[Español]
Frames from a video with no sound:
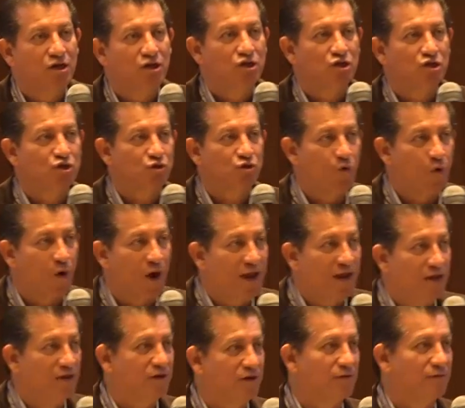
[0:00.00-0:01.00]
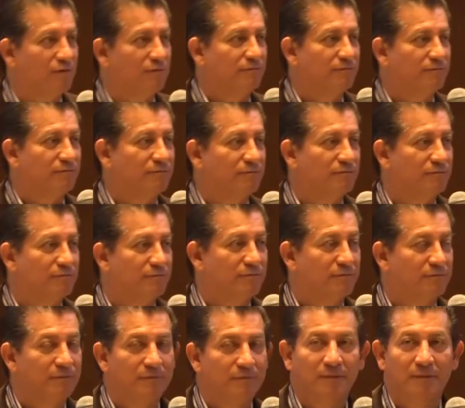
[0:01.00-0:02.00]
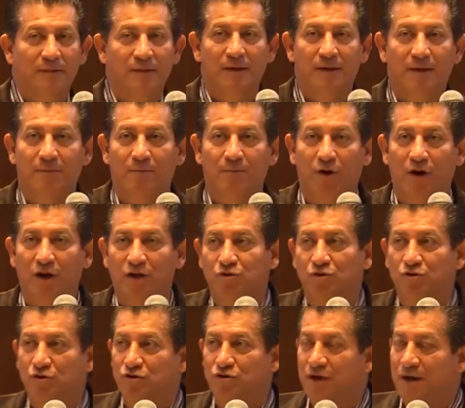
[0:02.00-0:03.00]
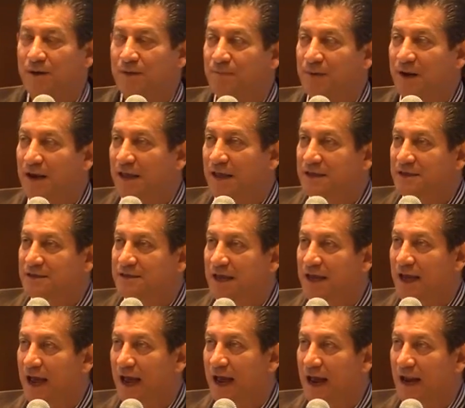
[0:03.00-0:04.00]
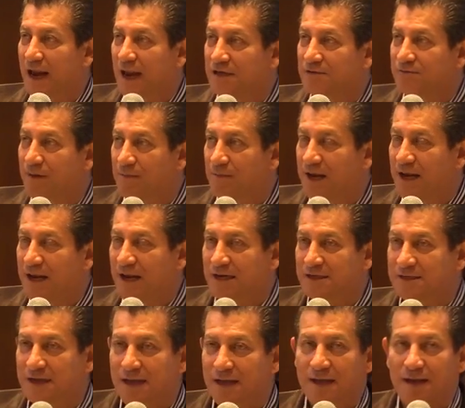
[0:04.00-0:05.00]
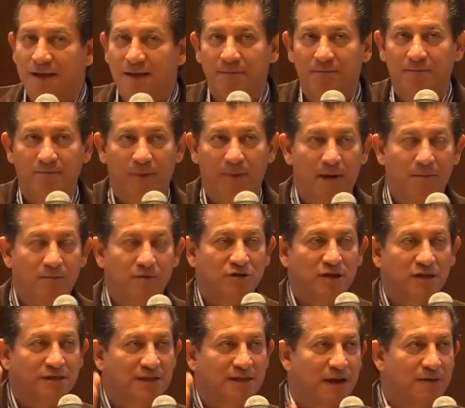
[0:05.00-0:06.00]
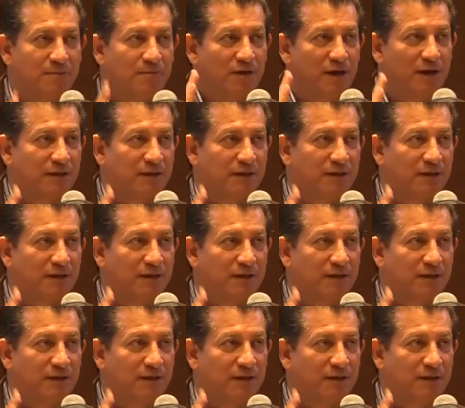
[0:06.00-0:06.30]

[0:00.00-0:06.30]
sueño. Por eso uno siempre le dice a las familias, vamos a estar muy